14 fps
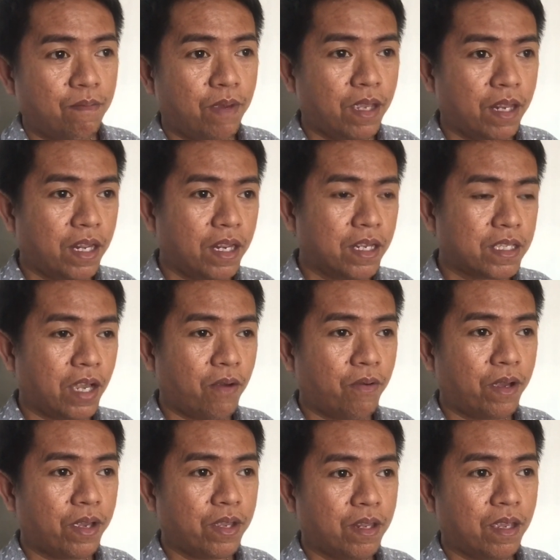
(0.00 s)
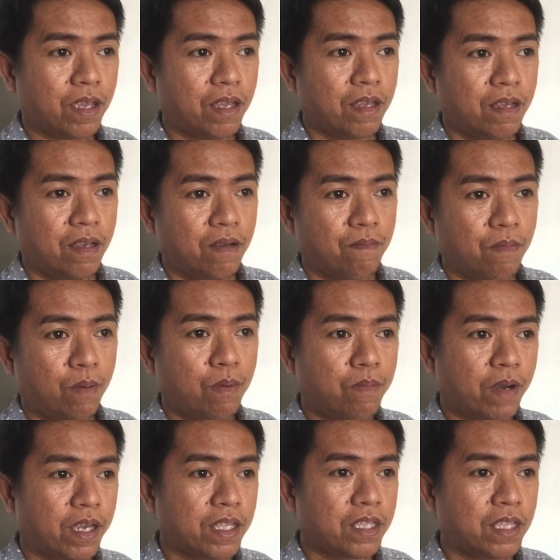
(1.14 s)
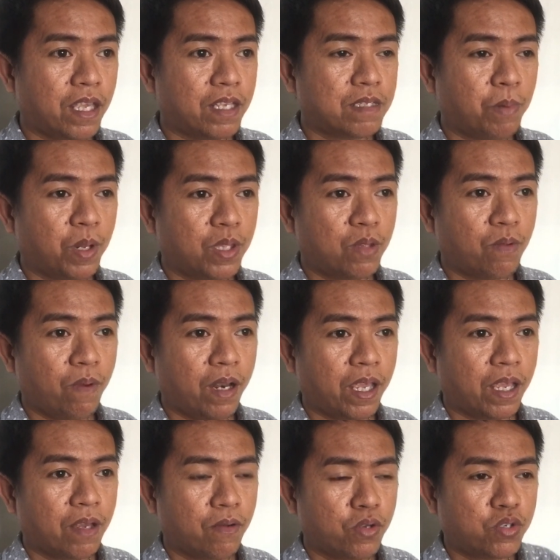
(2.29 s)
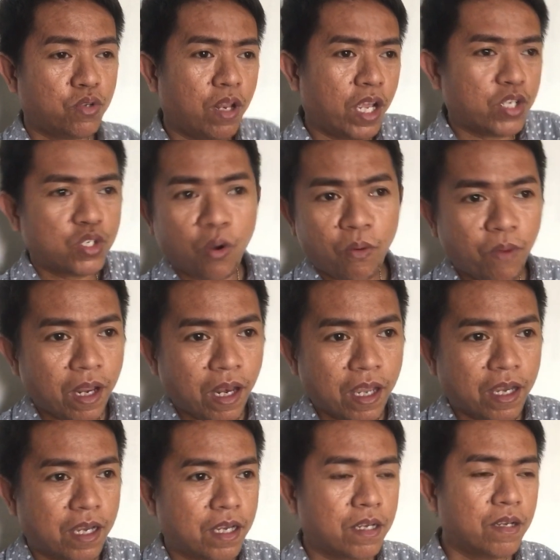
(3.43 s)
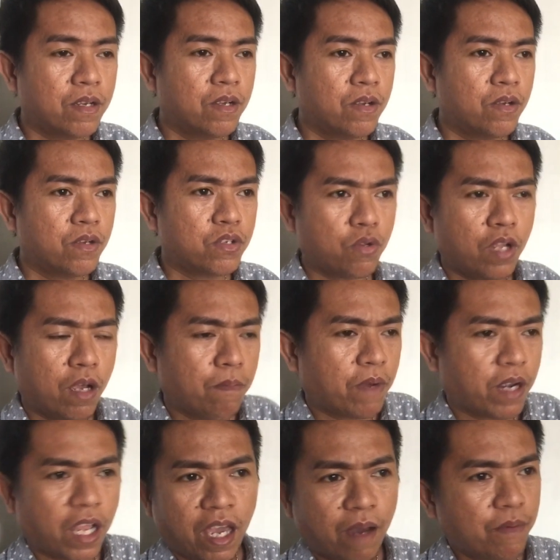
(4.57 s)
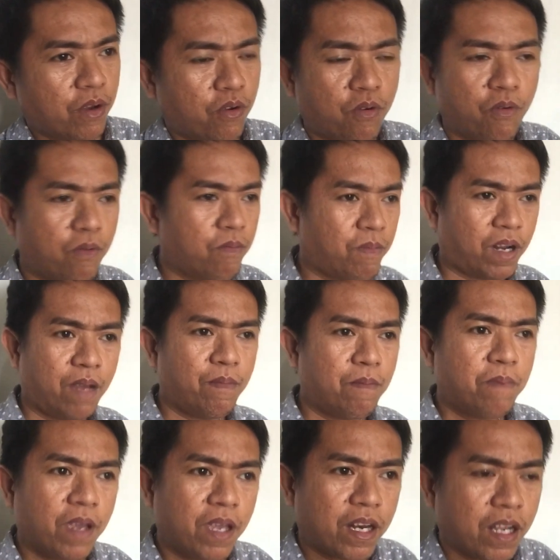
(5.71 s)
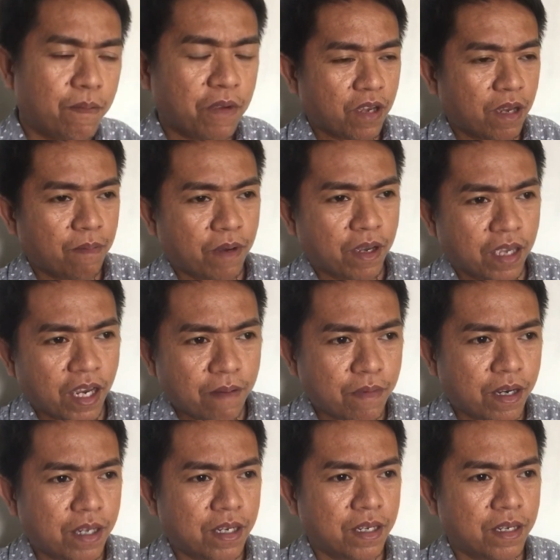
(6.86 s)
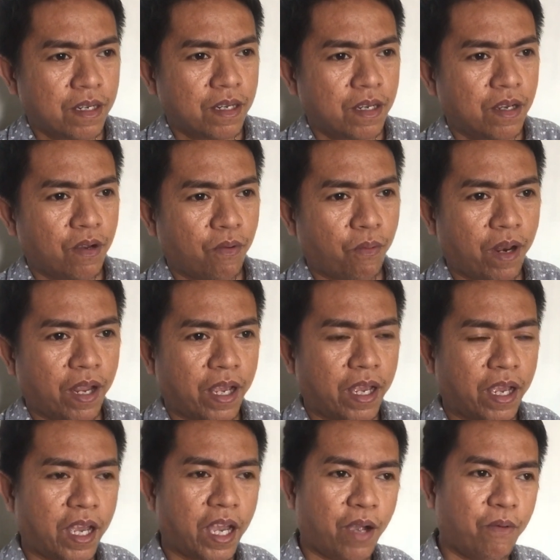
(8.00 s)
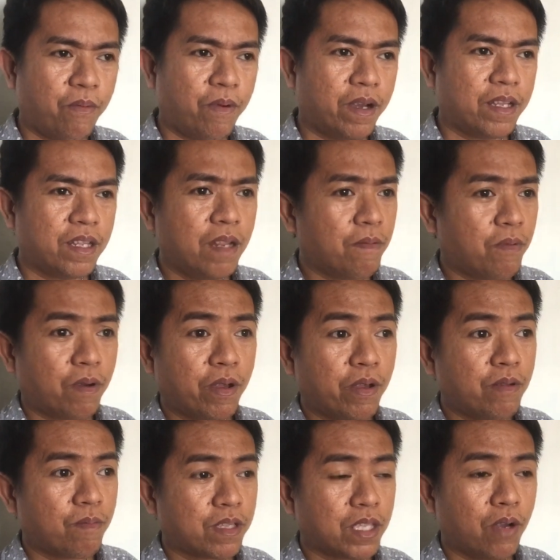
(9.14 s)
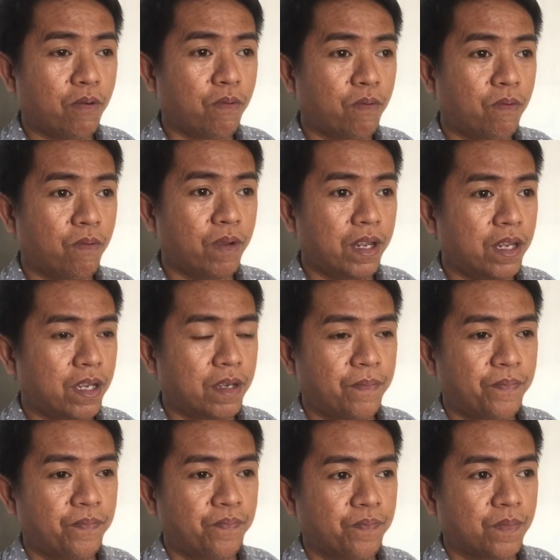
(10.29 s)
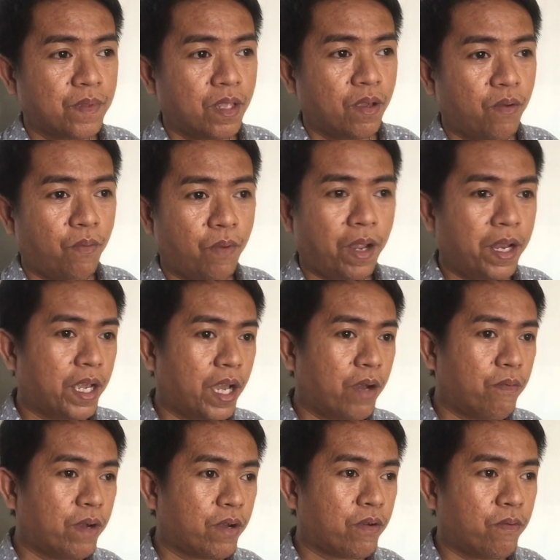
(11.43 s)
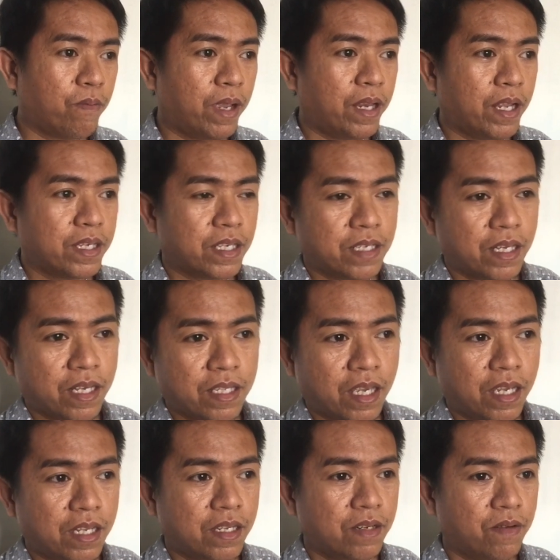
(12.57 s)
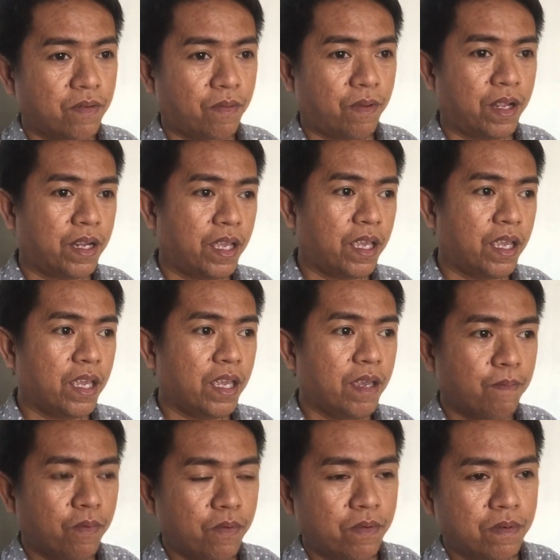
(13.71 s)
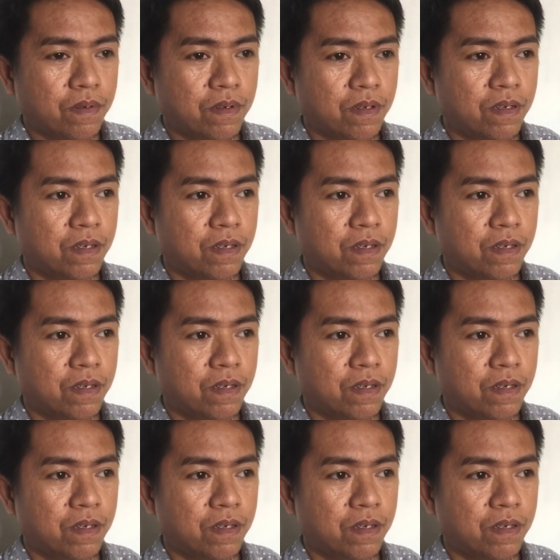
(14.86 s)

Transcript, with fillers: Bira ng tao ngayon eh. Mababait eh, spiritual eh. Gusto nila showy lang. Gusto na marayaman ako, maraming pera, kamayaman. Wala nang awa. Hindi na, ngayon mga tao, wala na. Wala nang awa kung may nasasaktan, wala nang naiipon.